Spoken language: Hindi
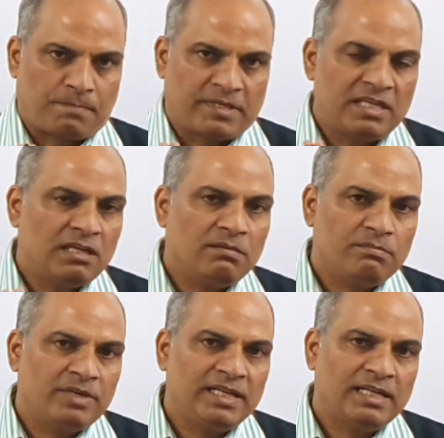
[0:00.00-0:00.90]

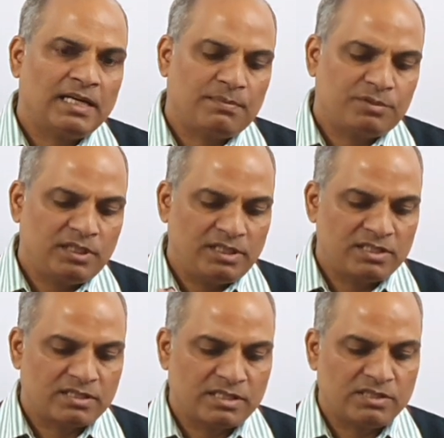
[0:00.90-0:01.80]
ये मैंने आपसे
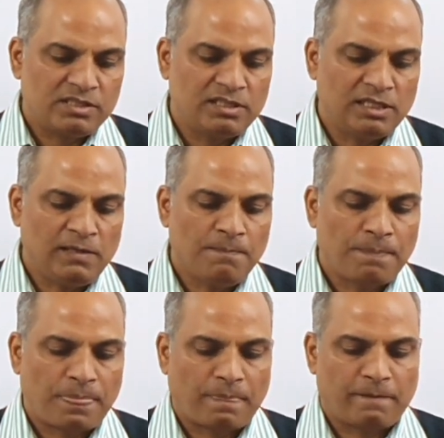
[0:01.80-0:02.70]
डिस्कस किया
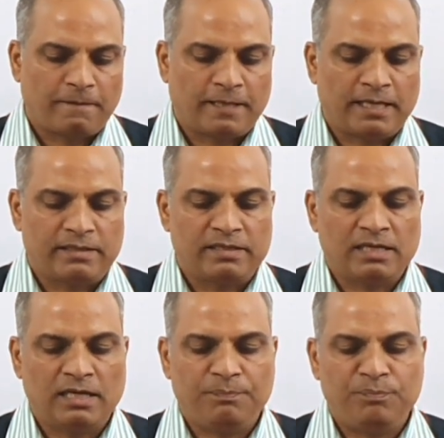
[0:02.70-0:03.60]

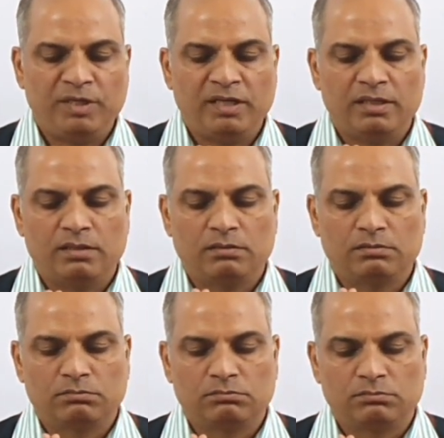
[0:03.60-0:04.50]
यहाँ पे
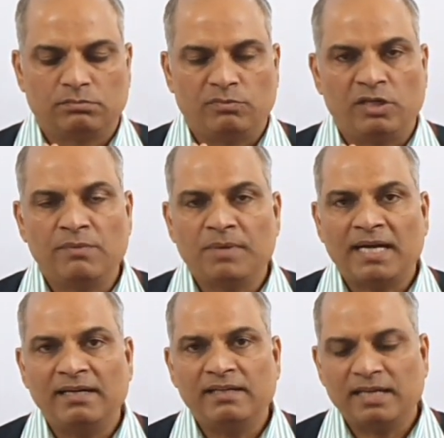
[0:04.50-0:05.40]

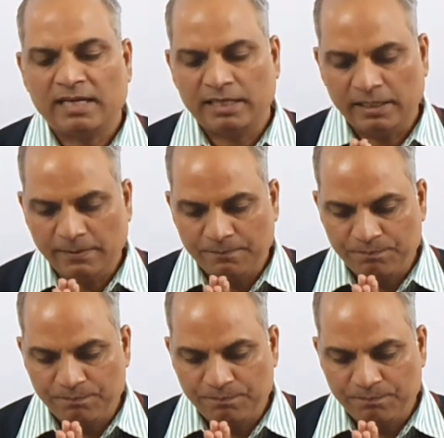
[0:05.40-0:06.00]
डिमांड क्या है